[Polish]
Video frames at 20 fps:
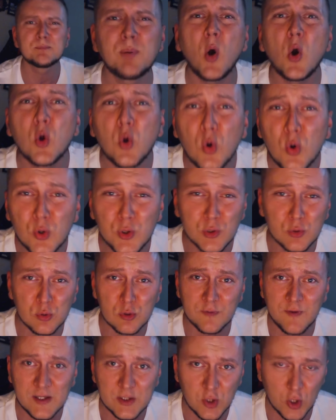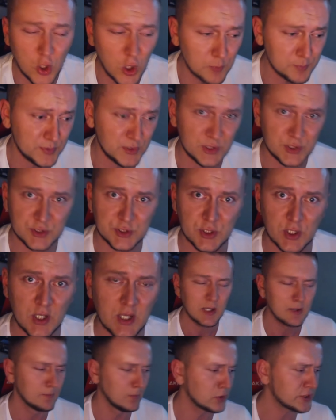Po chuj, kurwa, to robić.
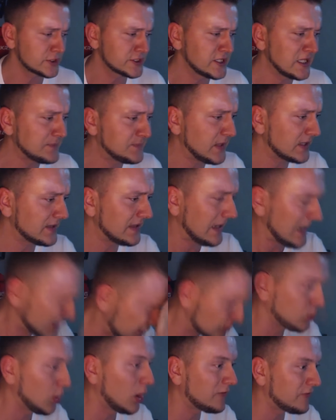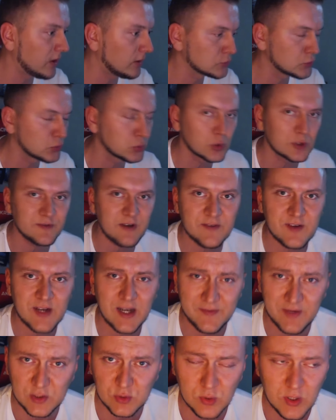Możecie napierdalać głową, kurwa, w
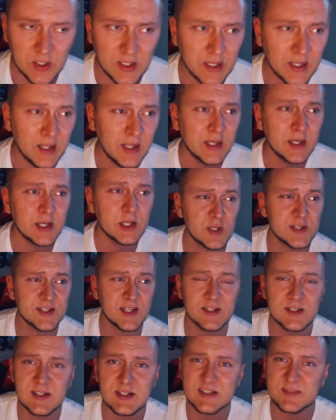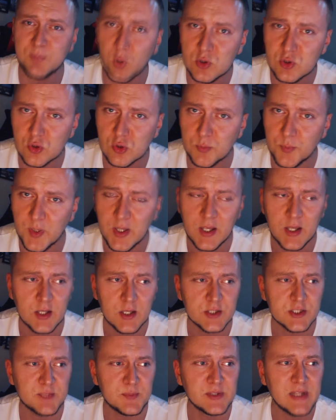klawiaturę. To jest jeden jedyny sposób,
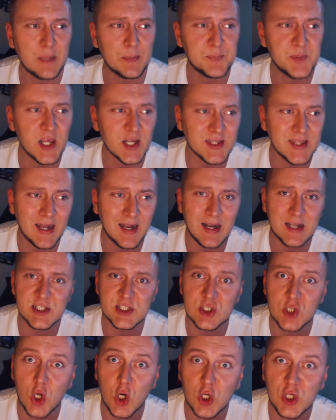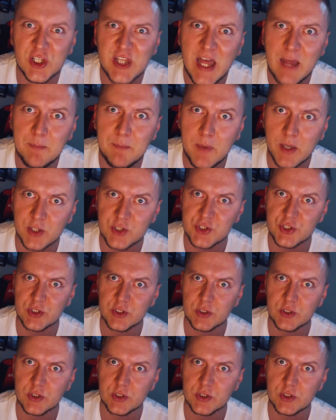żeby napierdalać srogi damage.